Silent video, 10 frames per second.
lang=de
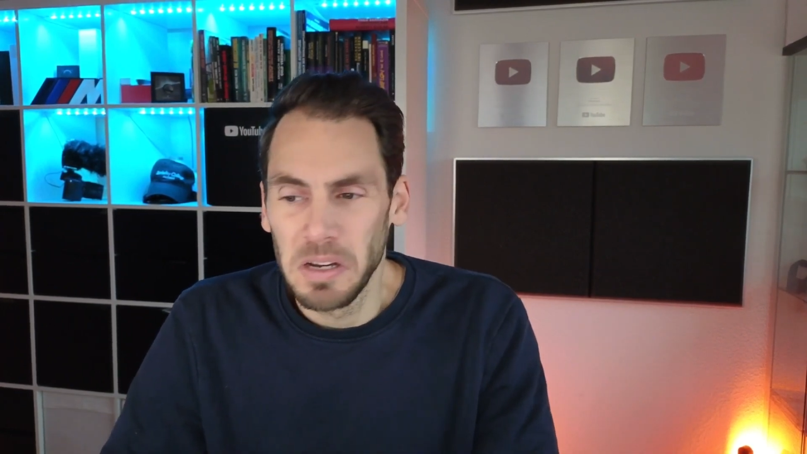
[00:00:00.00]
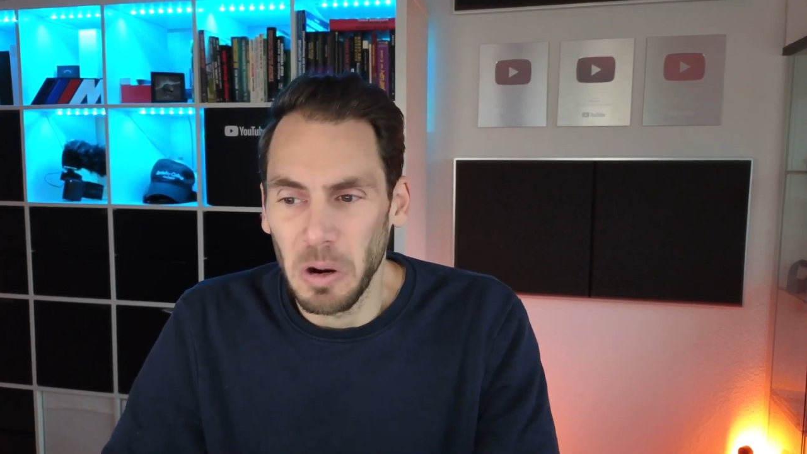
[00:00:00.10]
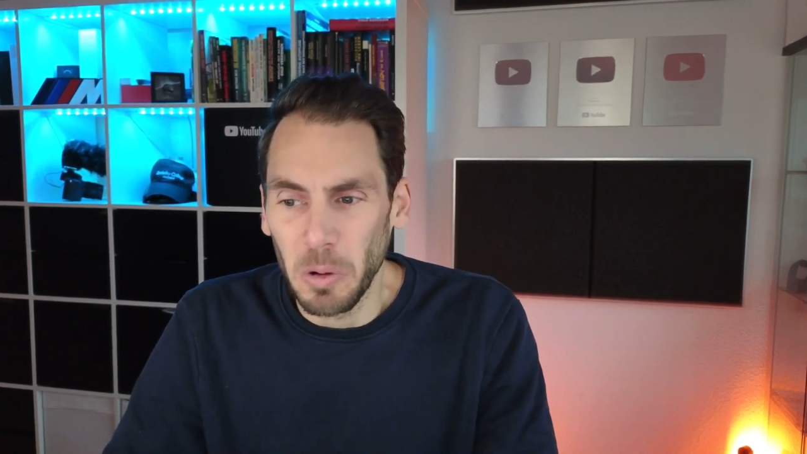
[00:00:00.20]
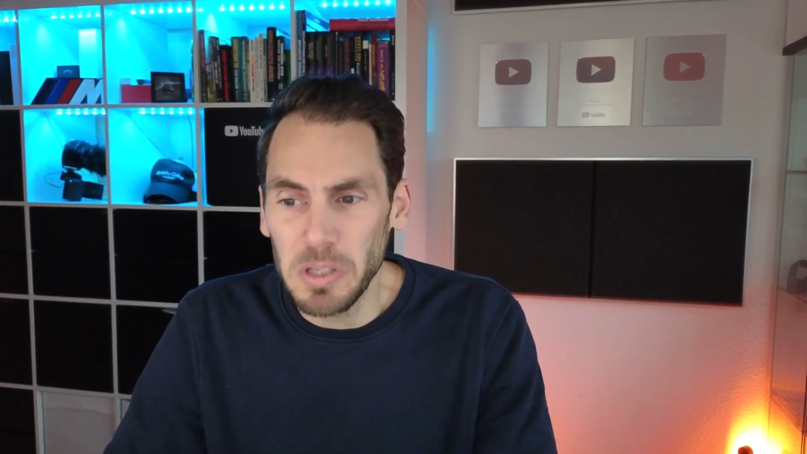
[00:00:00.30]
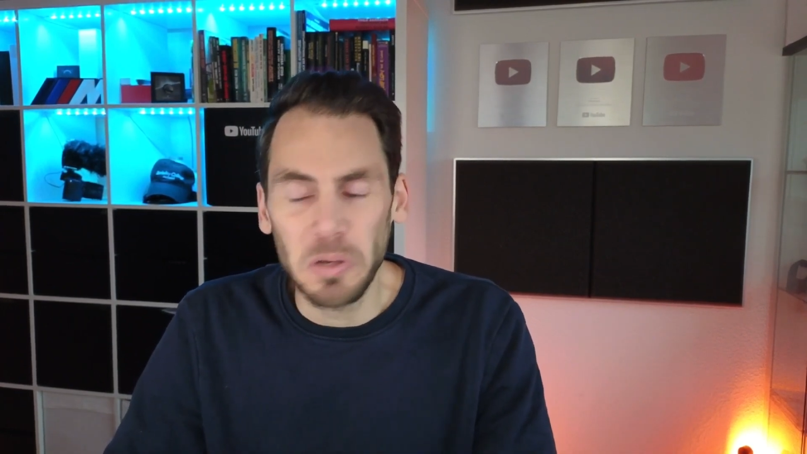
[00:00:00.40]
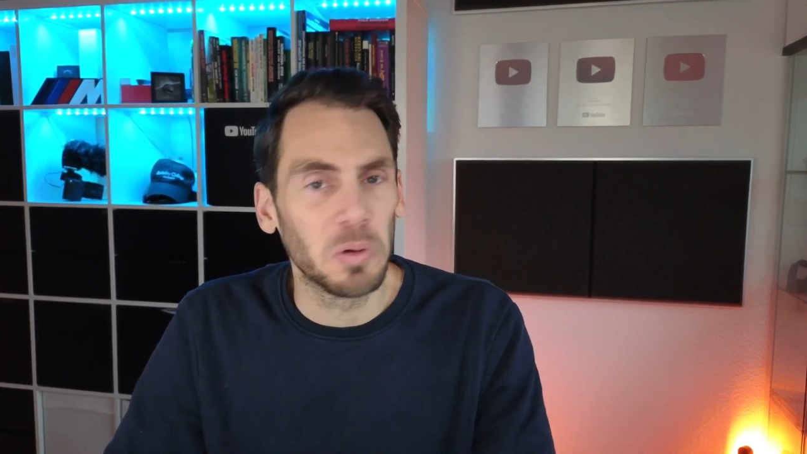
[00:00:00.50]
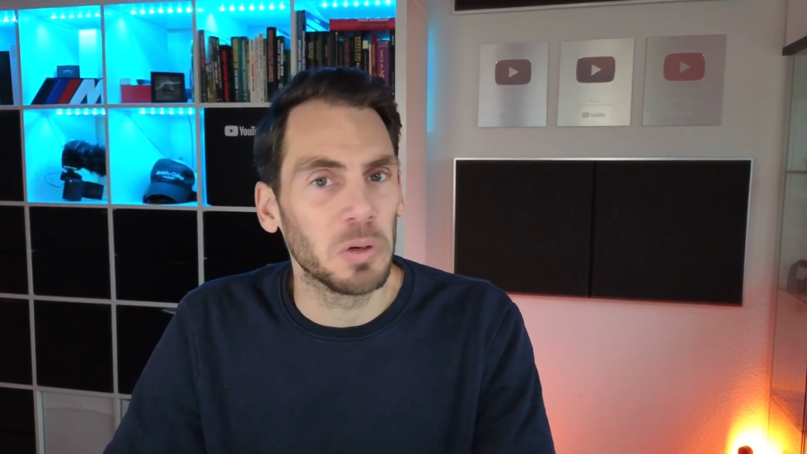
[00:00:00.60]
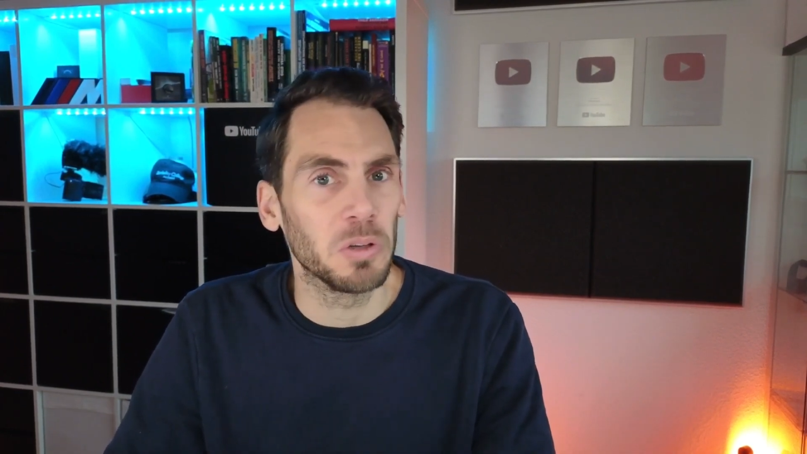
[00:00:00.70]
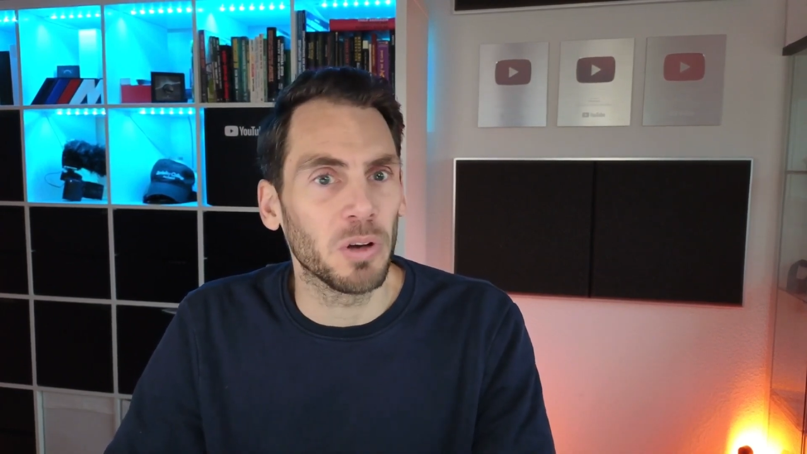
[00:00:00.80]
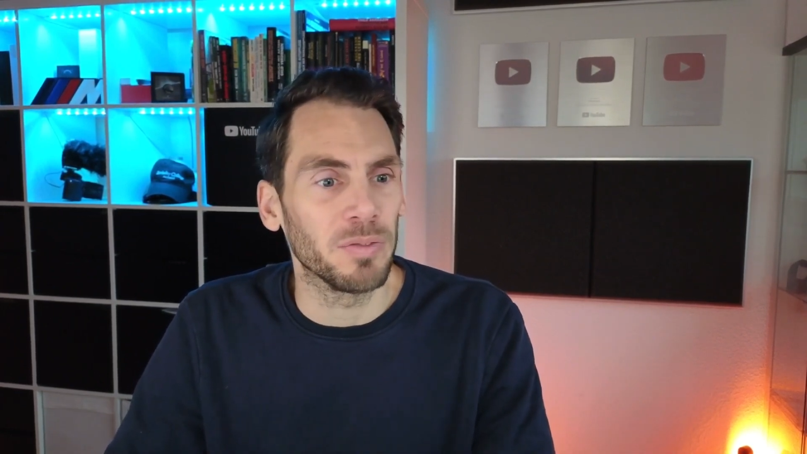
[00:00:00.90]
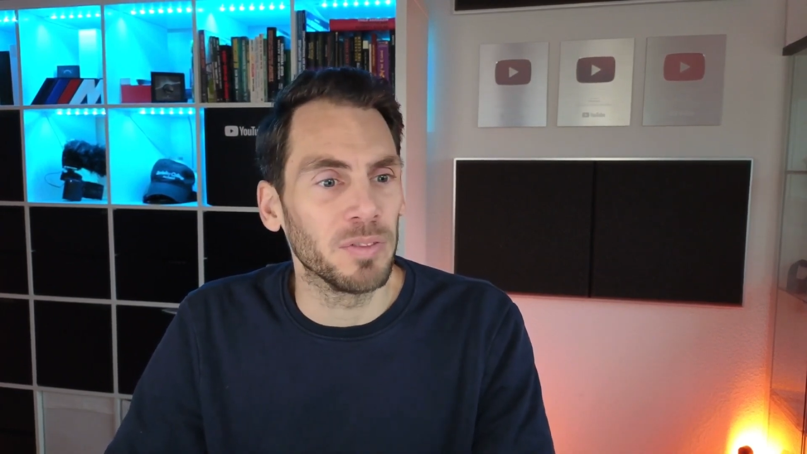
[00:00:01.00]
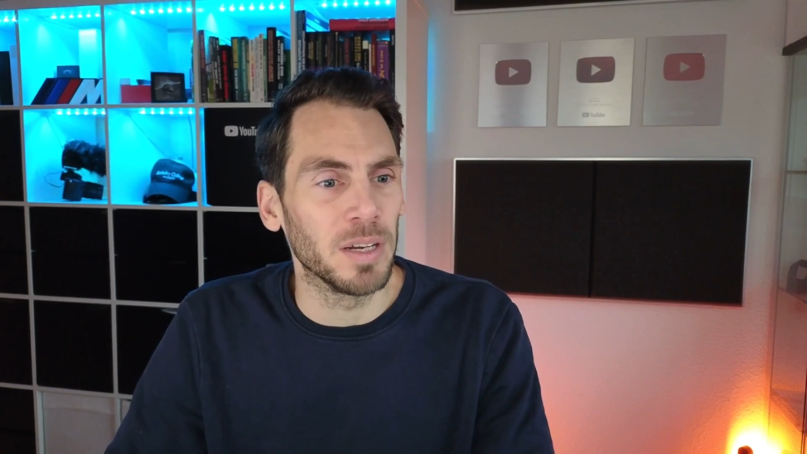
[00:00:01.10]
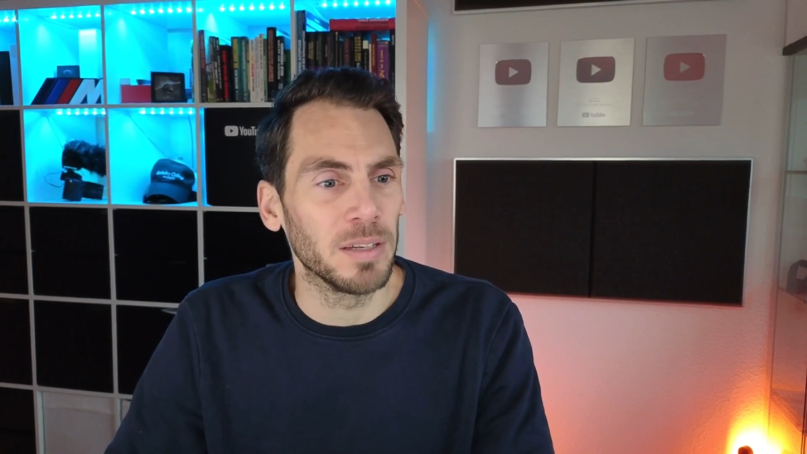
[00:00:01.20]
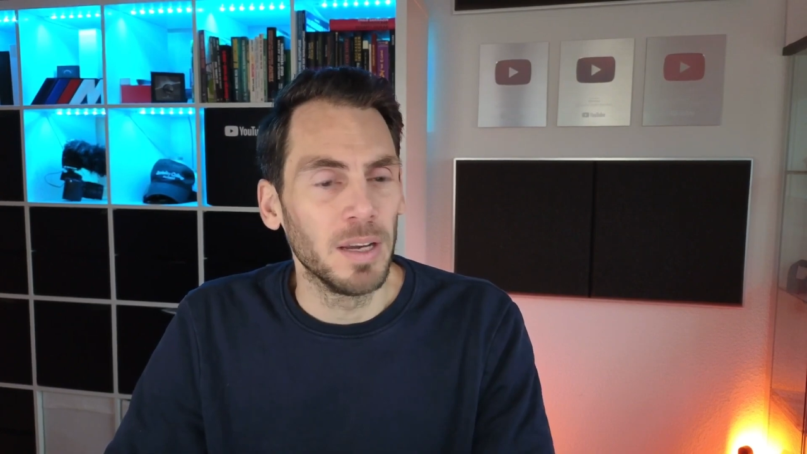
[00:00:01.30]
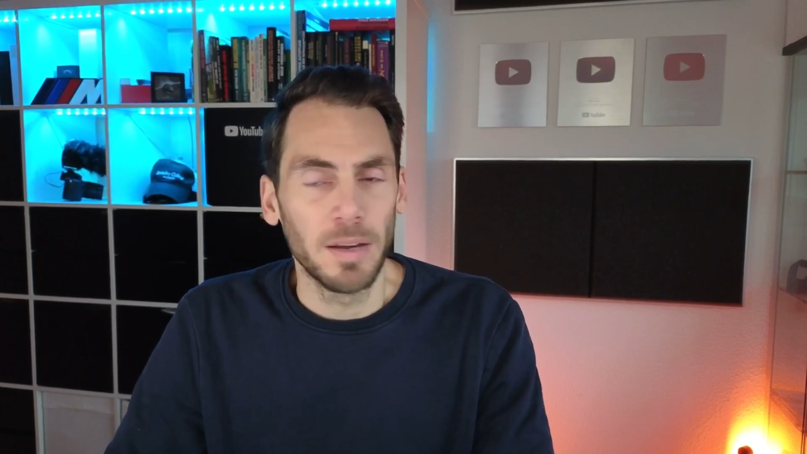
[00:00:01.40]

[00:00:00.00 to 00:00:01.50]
Äußerungen getroffen hat.